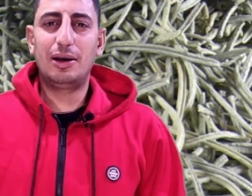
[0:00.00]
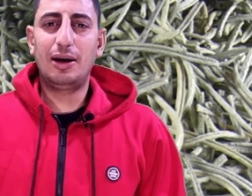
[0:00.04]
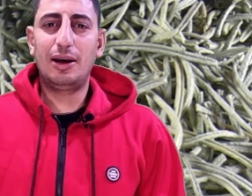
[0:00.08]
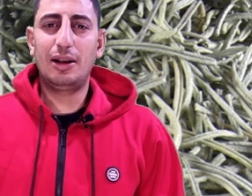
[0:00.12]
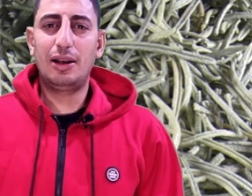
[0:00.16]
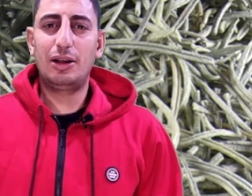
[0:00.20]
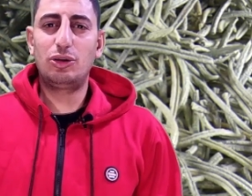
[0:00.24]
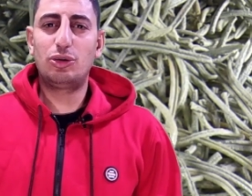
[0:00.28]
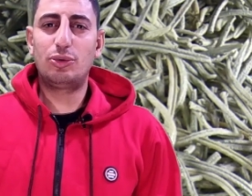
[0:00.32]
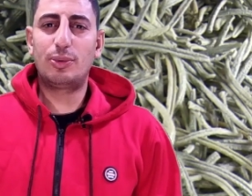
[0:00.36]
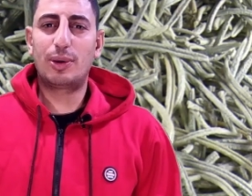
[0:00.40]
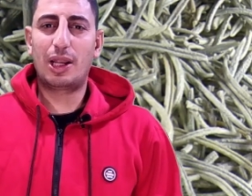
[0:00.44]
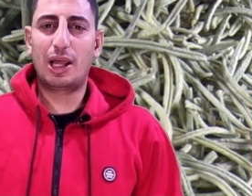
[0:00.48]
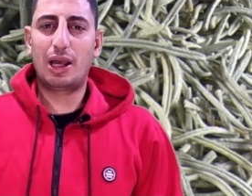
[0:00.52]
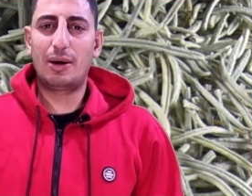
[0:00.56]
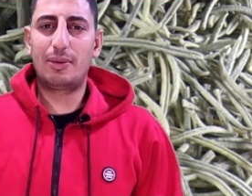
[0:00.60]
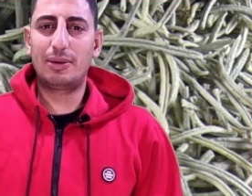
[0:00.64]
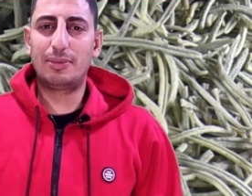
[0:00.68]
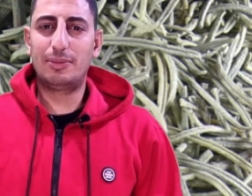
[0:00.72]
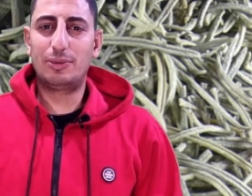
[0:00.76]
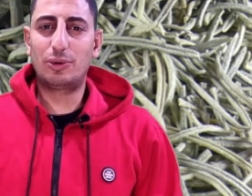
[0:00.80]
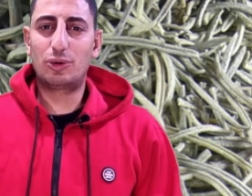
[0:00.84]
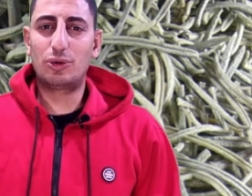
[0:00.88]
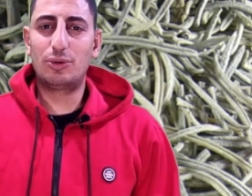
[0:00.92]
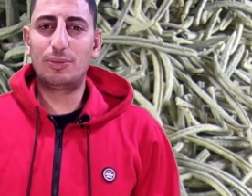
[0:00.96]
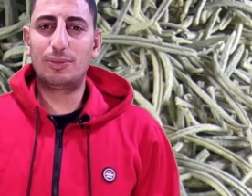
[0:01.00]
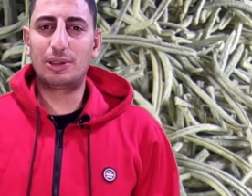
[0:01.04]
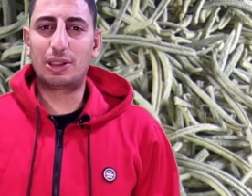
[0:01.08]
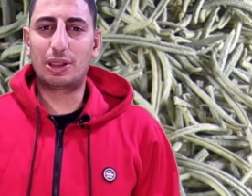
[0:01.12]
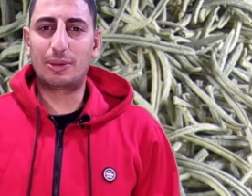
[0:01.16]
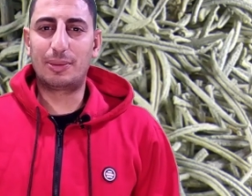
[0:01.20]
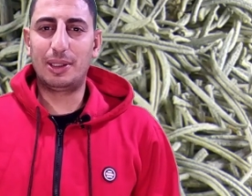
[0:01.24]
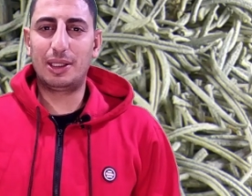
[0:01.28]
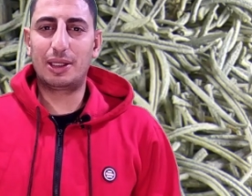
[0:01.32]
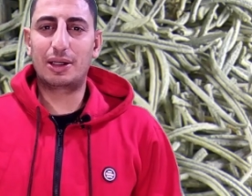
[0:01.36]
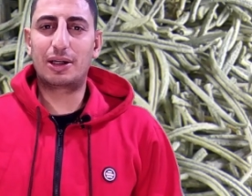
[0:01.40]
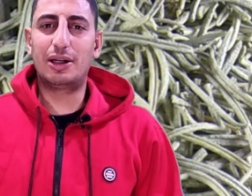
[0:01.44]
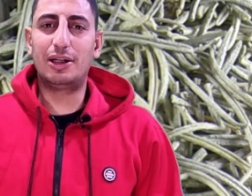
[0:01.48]
أهلا ومرحبا بكم
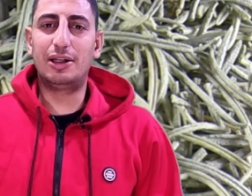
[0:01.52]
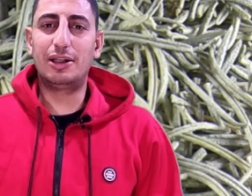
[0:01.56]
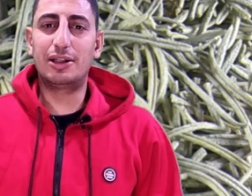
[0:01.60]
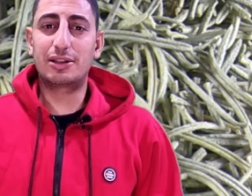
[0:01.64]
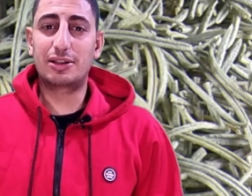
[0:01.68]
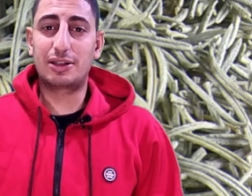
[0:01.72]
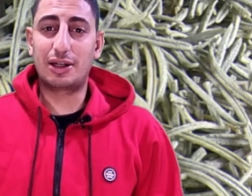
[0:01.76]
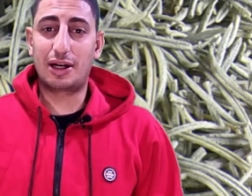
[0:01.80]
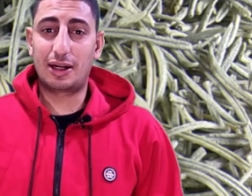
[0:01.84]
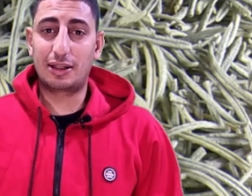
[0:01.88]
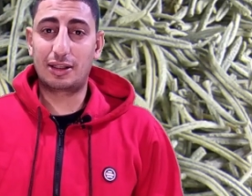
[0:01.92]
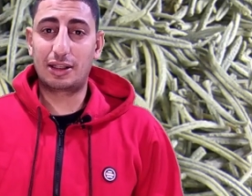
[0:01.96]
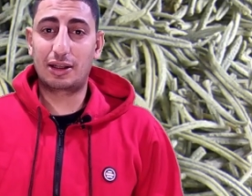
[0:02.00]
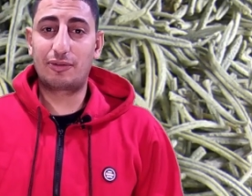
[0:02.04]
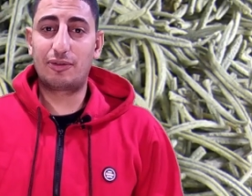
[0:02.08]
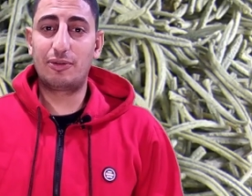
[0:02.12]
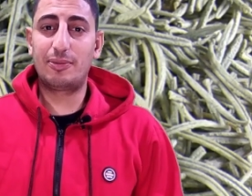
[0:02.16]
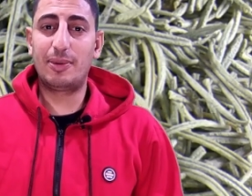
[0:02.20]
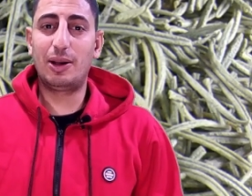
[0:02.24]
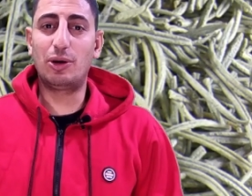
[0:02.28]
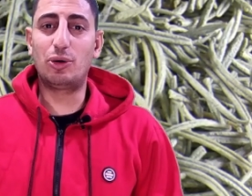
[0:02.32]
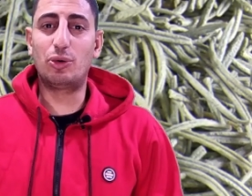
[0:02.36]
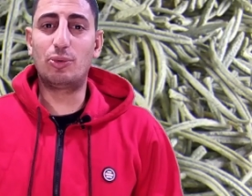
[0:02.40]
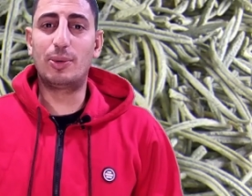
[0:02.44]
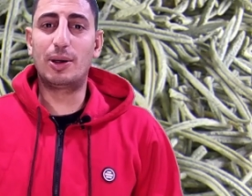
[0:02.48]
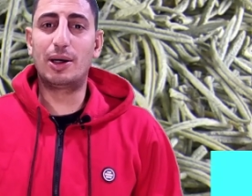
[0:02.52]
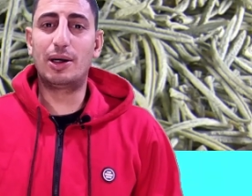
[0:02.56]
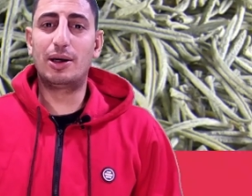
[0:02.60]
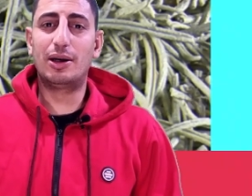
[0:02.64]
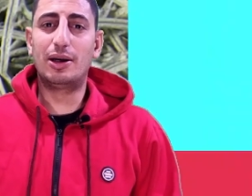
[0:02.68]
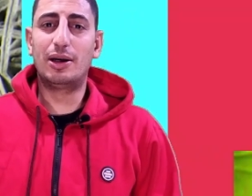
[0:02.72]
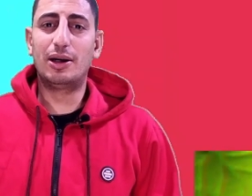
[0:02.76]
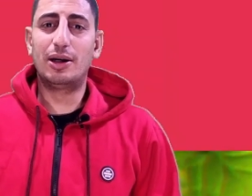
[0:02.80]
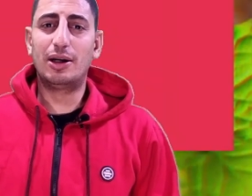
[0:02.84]
متابعي قناة صحتك في معلومة